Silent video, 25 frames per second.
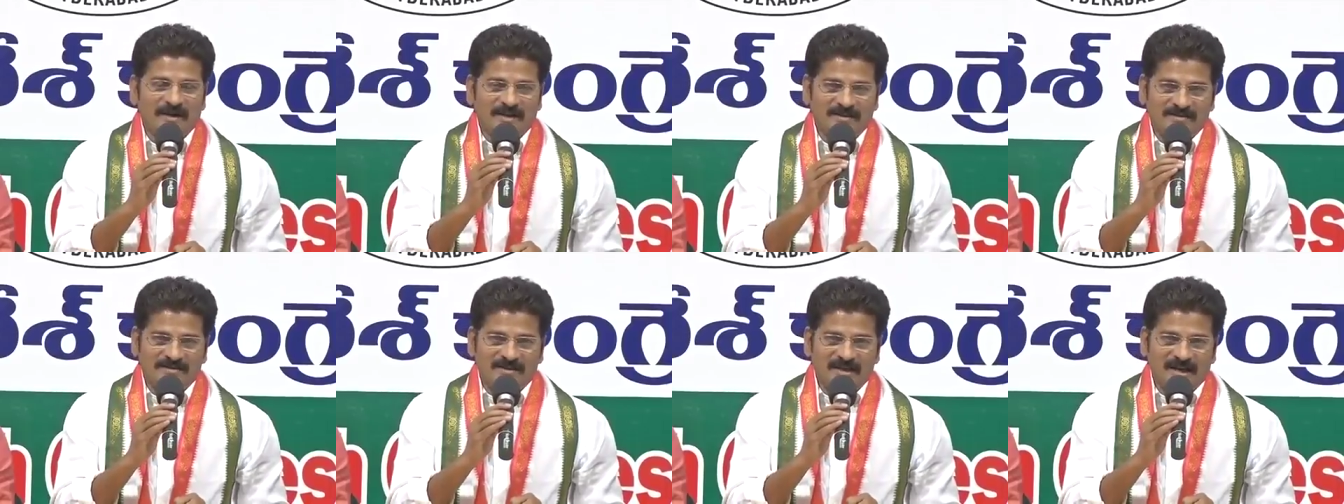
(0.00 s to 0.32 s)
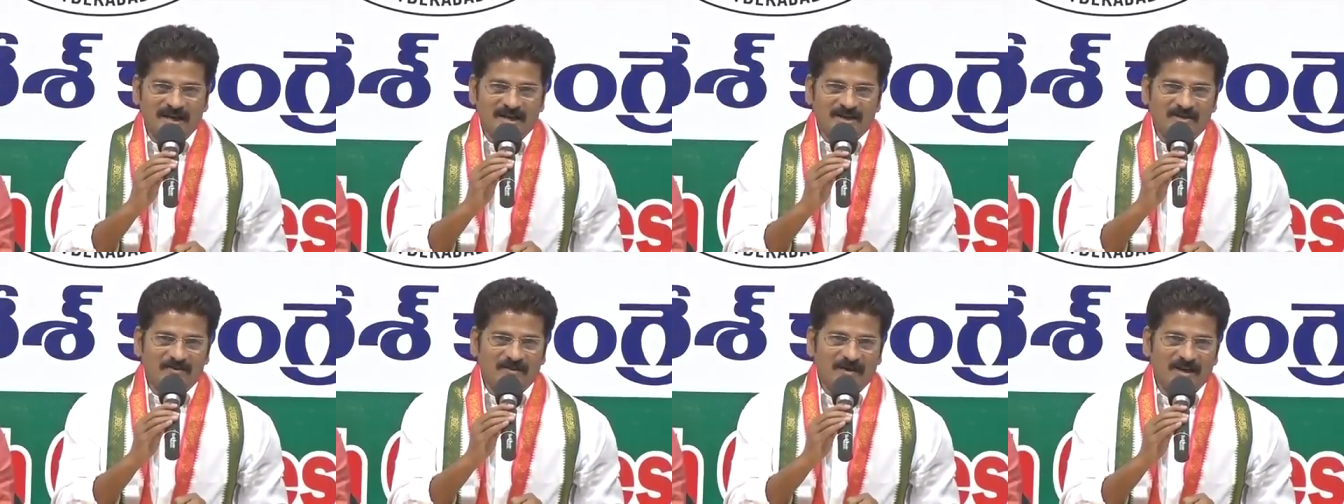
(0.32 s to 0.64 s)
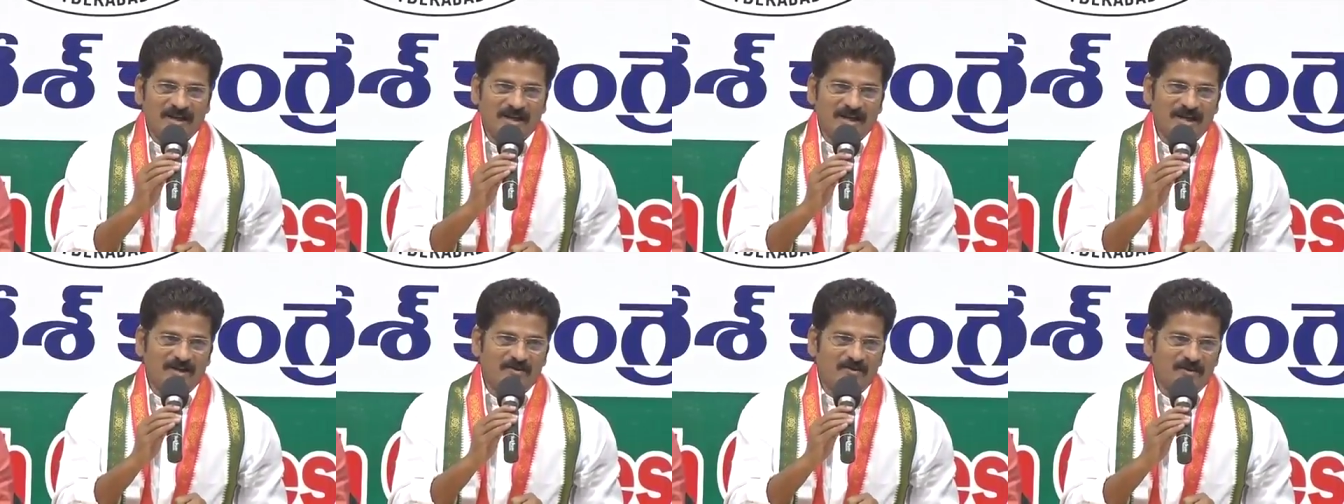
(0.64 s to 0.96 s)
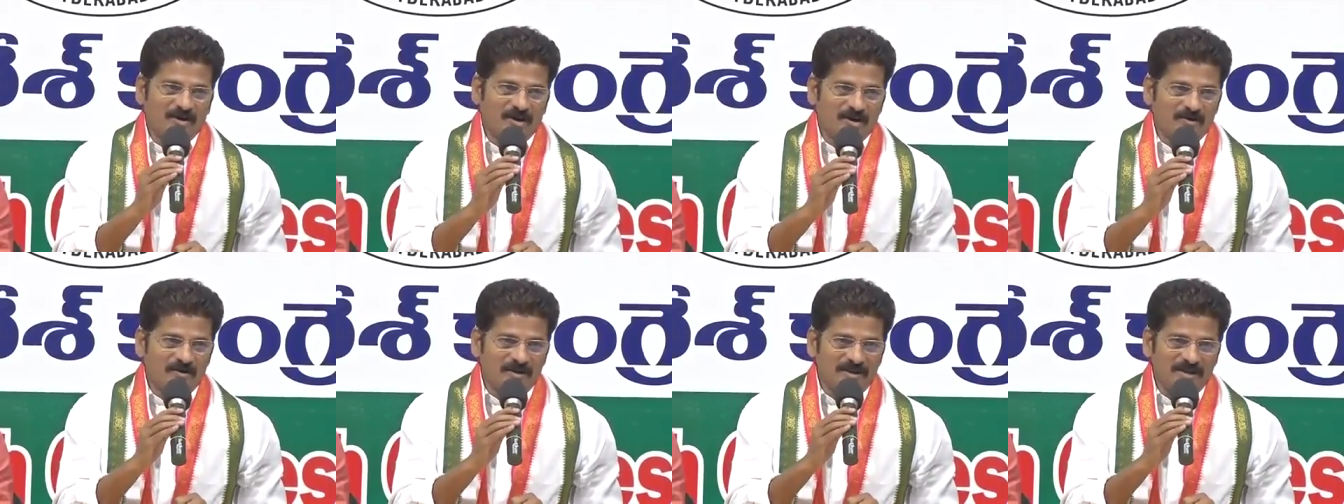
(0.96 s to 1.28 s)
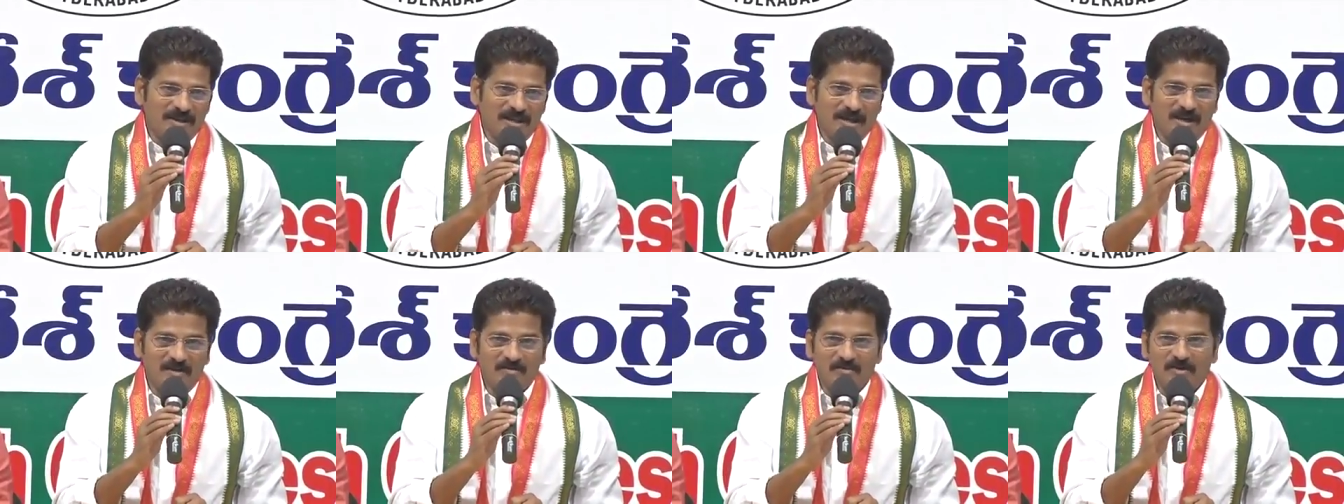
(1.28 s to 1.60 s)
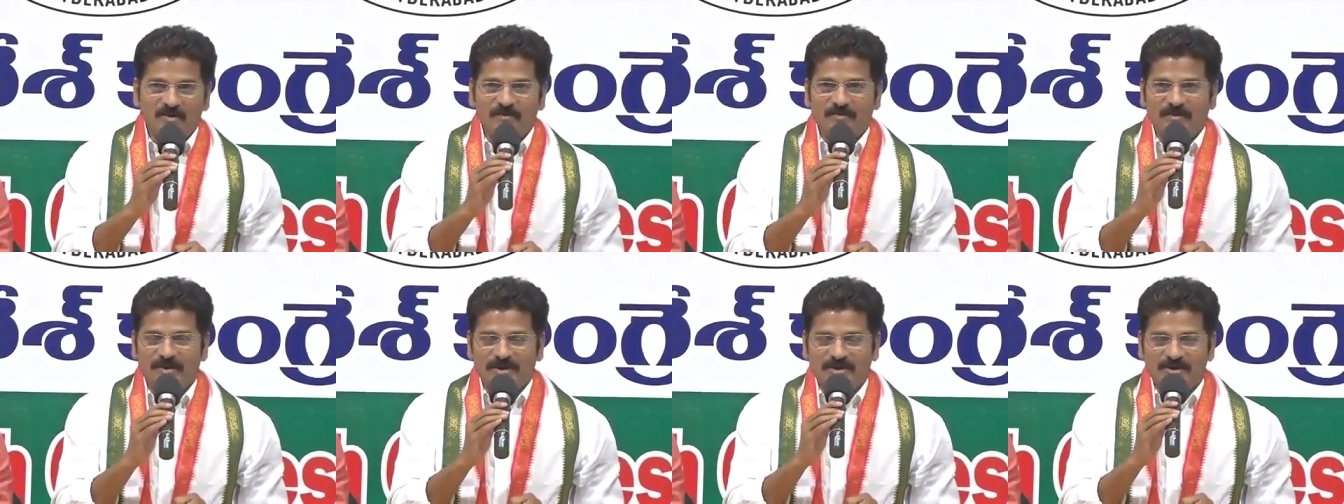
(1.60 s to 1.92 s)
పద్నాలుగు వేల ఒక వంద
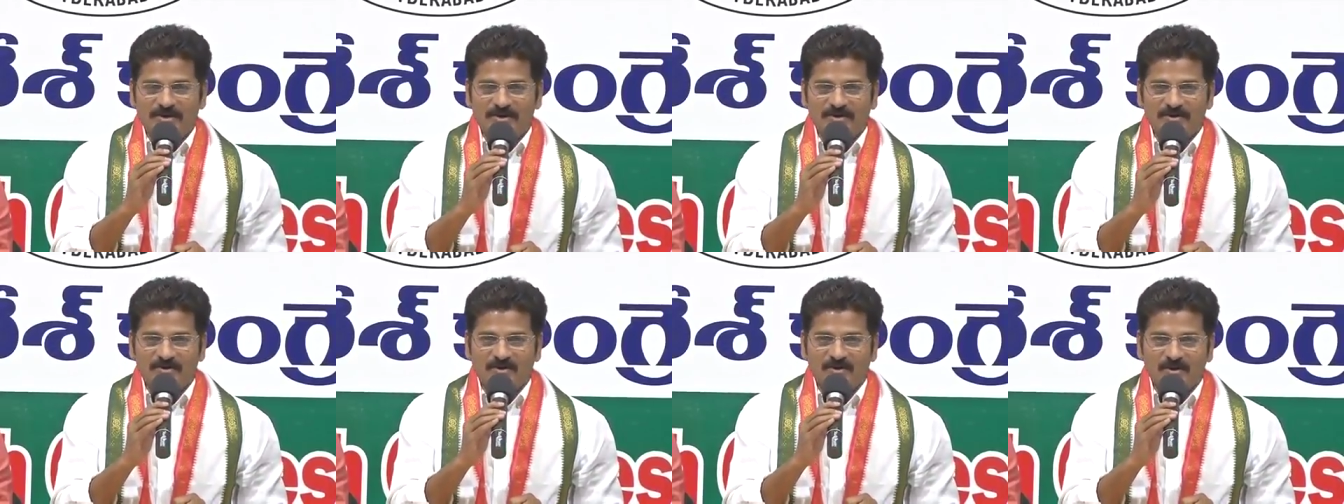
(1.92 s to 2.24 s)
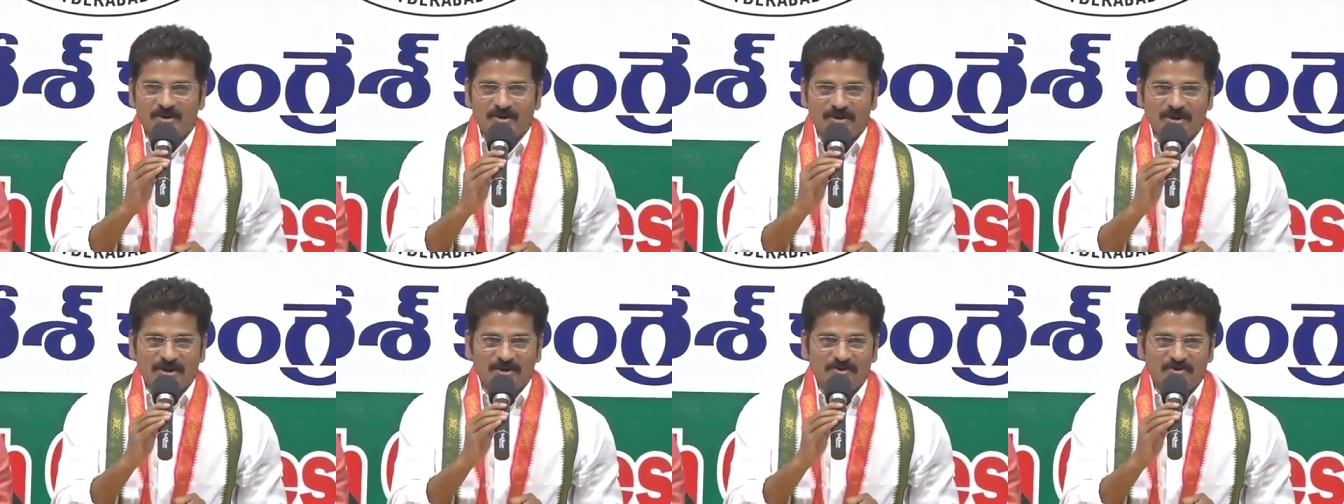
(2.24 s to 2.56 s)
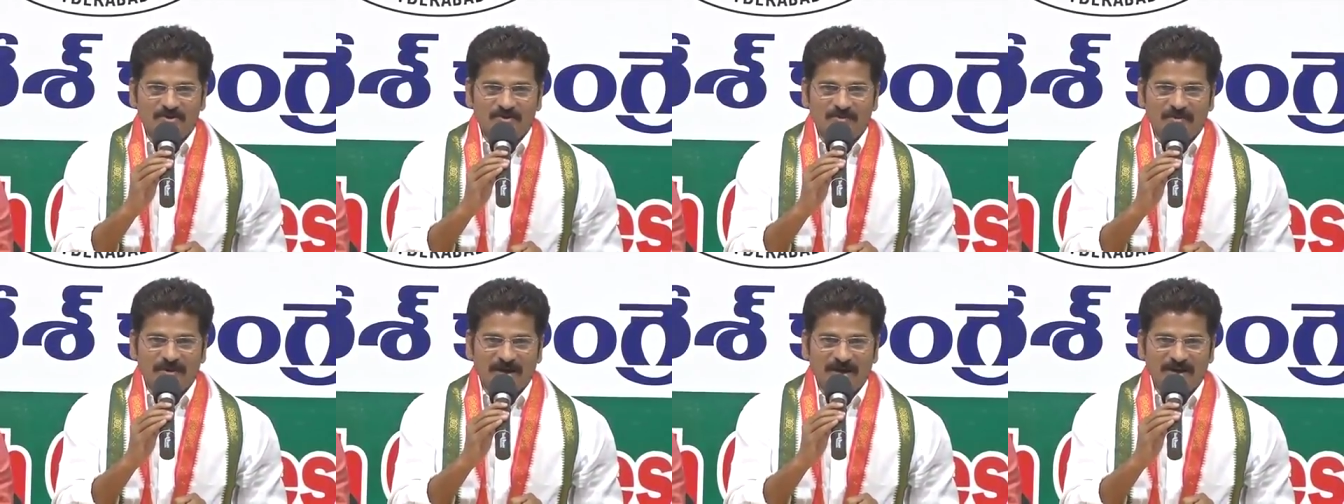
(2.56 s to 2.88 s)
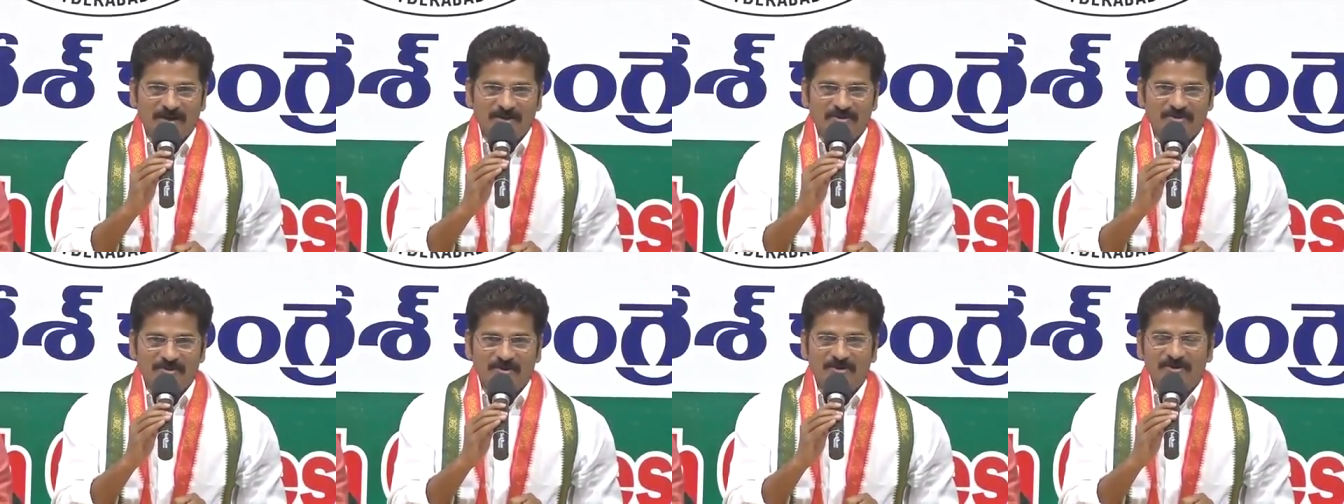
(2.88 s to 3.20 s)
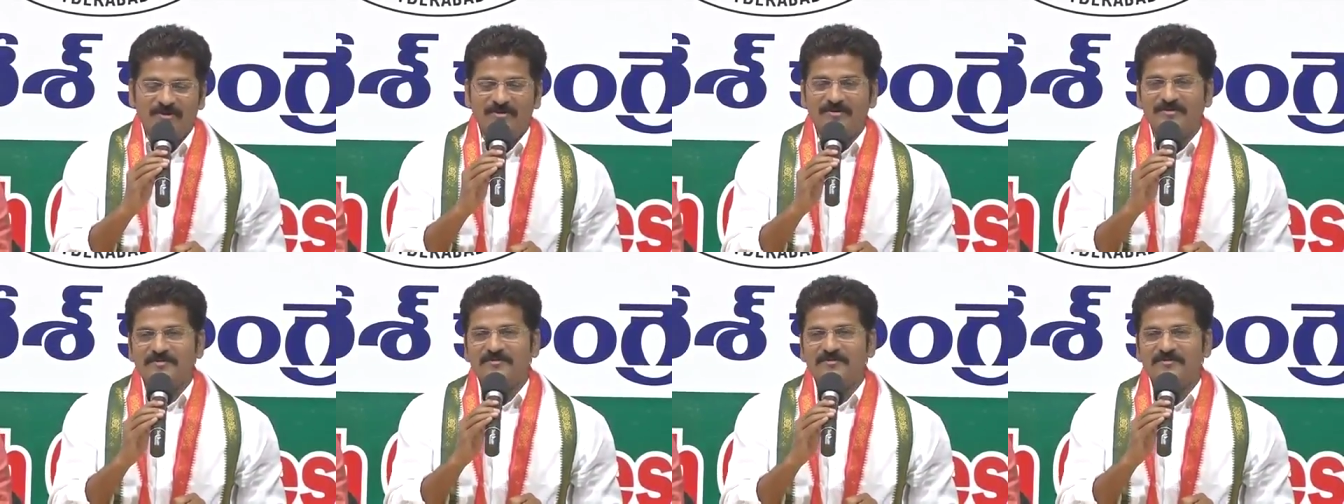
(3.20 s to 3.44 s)
ముప్పై రెండు కోట్ల రూపాయలతో